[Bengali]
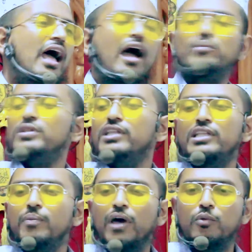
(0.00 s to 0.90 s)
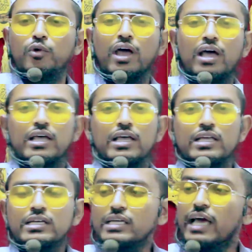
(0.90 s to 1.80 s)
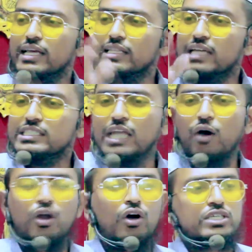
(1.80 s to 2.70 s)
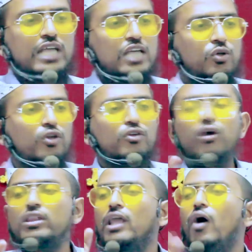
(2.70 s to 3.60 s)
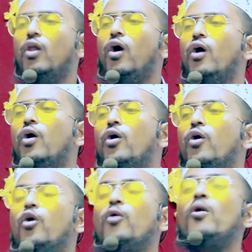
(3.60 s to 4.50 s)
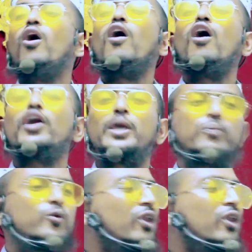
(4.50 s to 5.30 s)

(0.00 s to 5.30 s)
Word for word: আমি দিতে পারবো না এই দেশটা হলো শাসন কর্তা হলো ওমর ইবনুল